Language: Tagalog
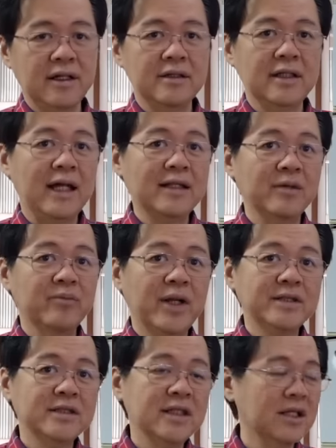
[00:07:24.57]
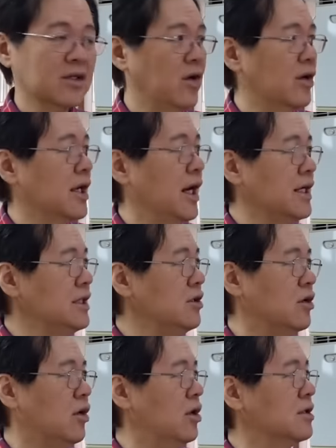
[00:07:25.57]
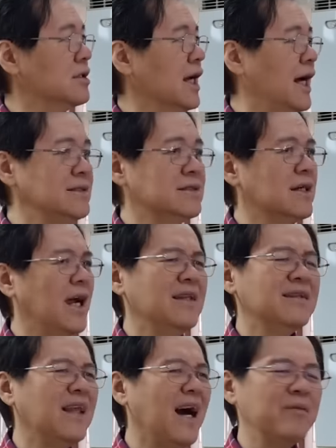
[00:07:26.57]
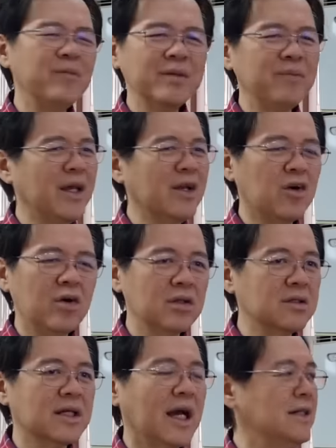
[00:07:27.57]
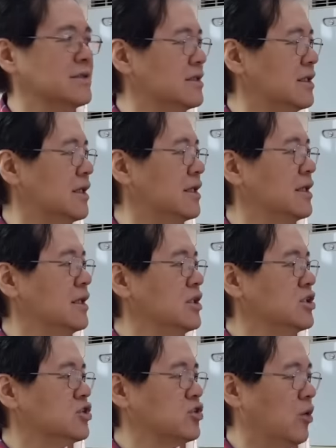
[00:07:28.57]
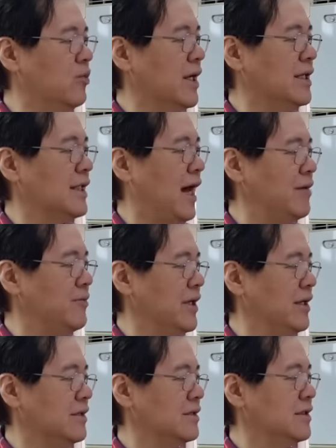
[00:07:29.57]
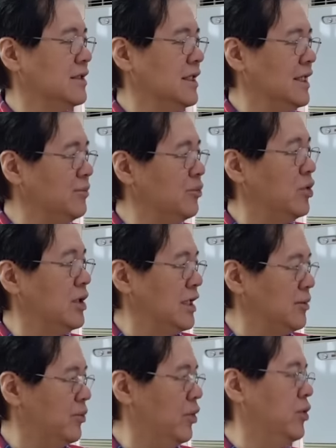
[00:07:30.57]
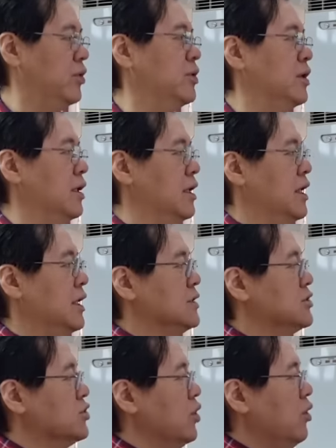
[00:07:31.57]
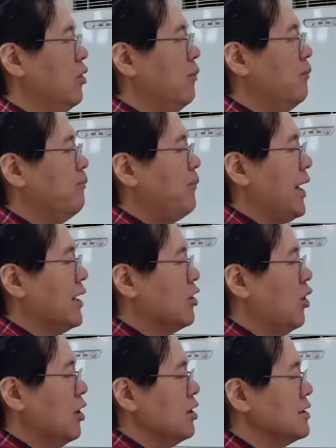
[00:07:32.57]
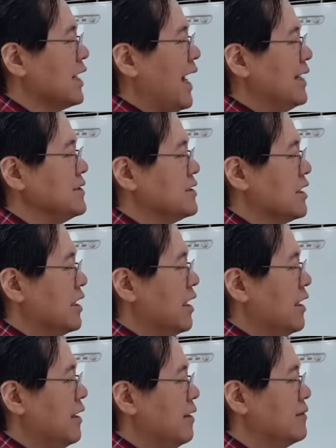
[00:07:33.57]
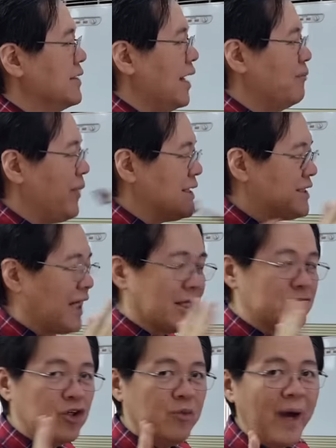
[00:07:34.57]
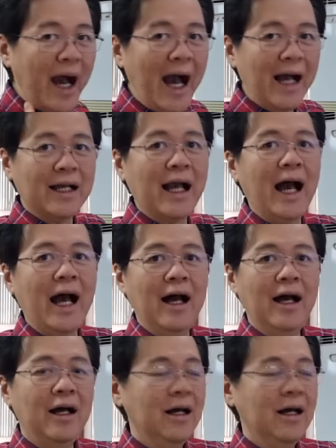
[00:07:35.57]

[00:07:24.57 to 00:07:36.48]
dating President Cory Aquino, colon cancer. Ang daming may colon cancer. Sobra dami. Libo-libo. So, pag colon cancer, na pa-check nyo maaga.